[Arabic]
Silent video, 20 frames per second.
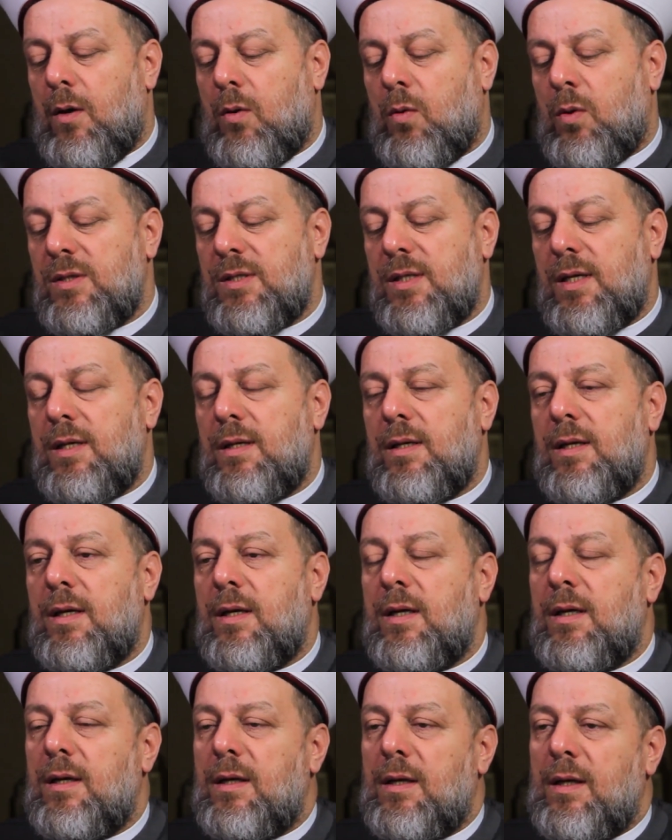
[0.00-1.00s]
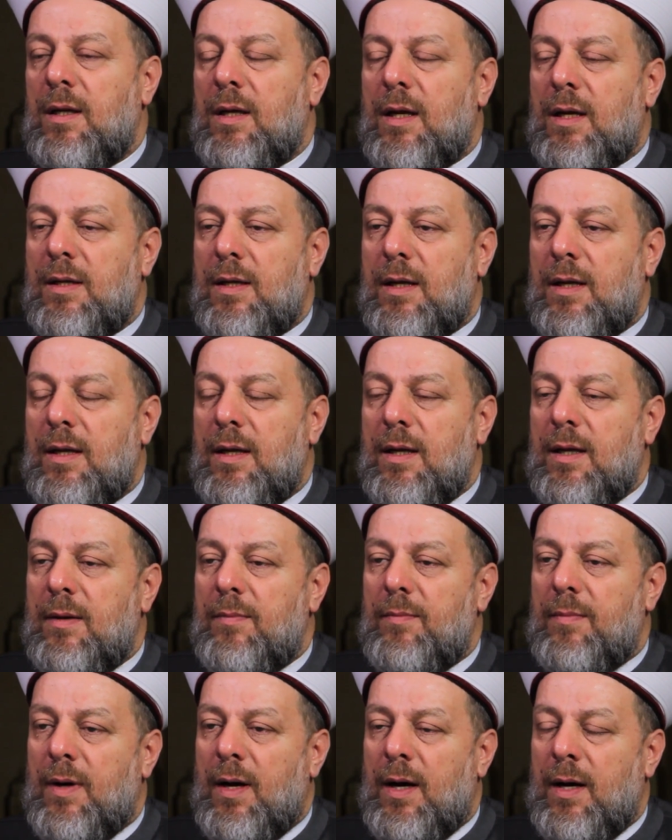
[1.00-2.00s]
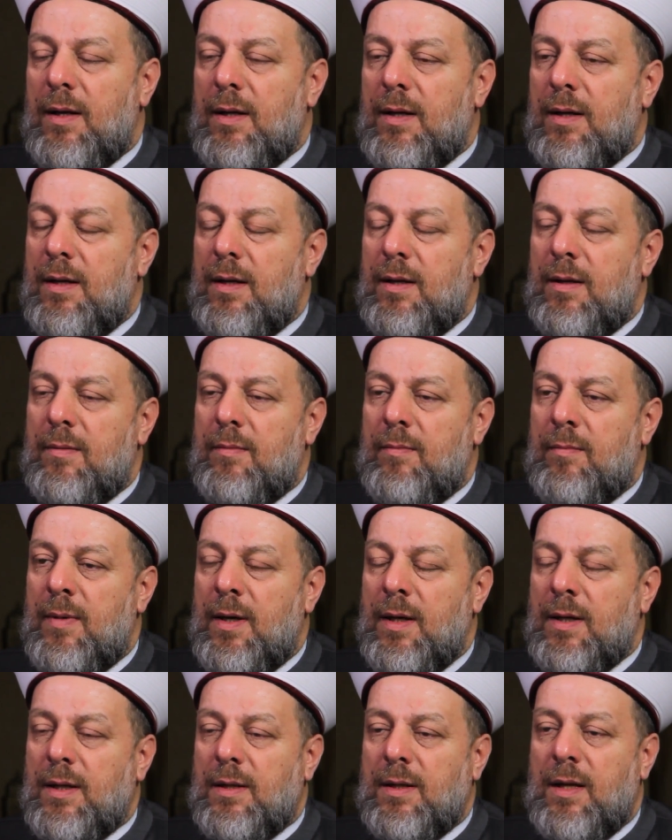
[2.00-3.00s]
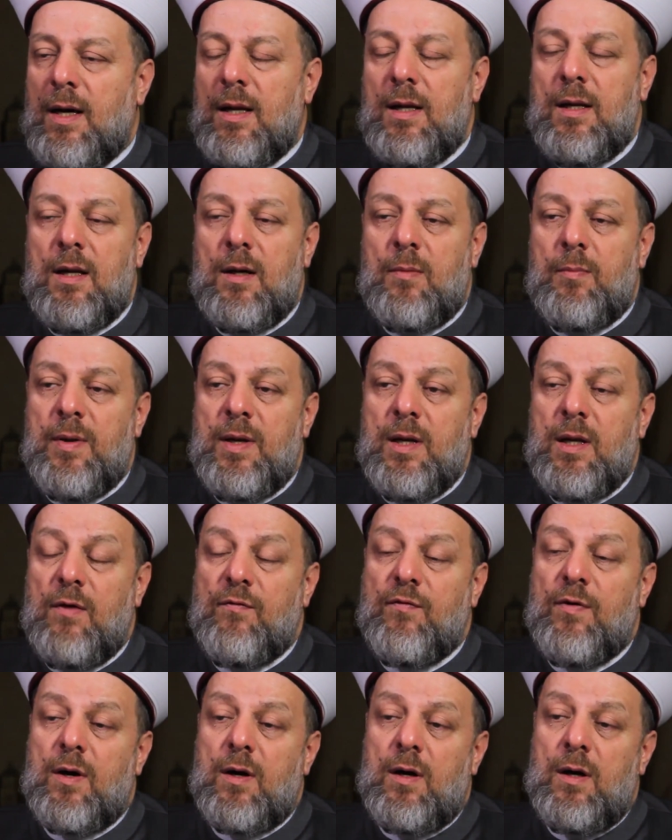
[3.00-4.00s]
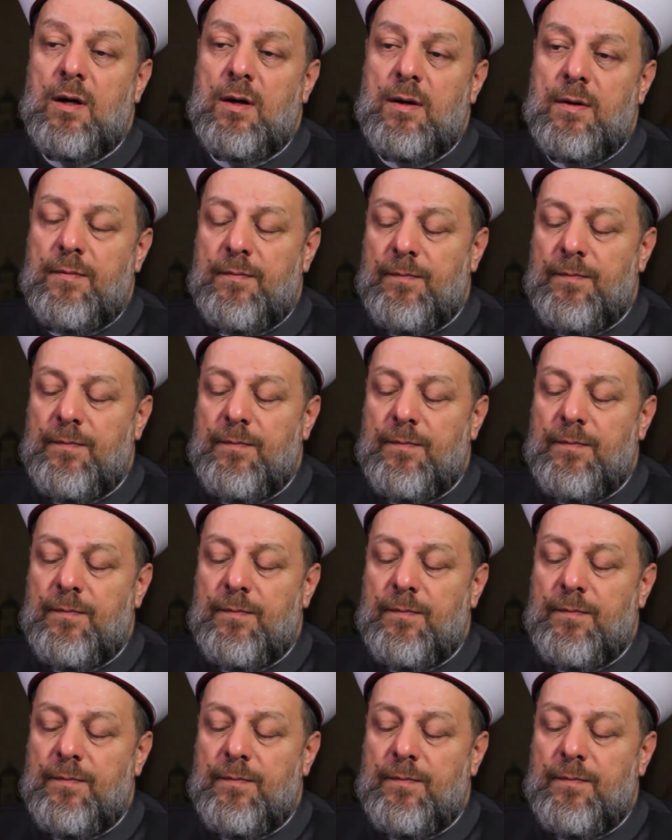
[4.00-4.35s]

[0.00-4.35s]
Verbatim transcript: وصلنا إلى الكلام على ما يتعلق بالنفقة